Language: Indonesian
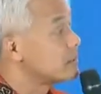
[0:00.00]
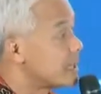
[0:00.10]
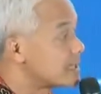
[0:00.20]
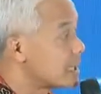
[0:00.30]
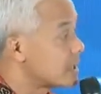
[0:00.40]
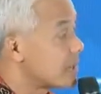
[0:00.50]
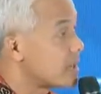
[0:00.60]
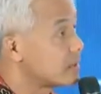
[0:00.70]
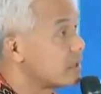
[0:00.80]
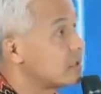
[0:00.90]
Bahasanya
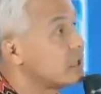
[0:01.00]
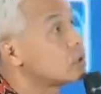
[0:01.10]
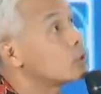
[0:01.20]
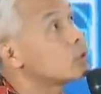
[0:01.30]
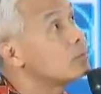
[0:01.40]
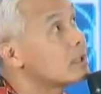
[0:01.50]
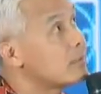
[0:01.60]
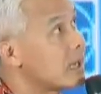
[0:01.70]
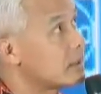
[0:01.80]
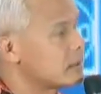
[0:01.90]
mah itu
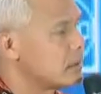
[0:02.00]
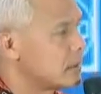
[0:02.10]
rumit pak.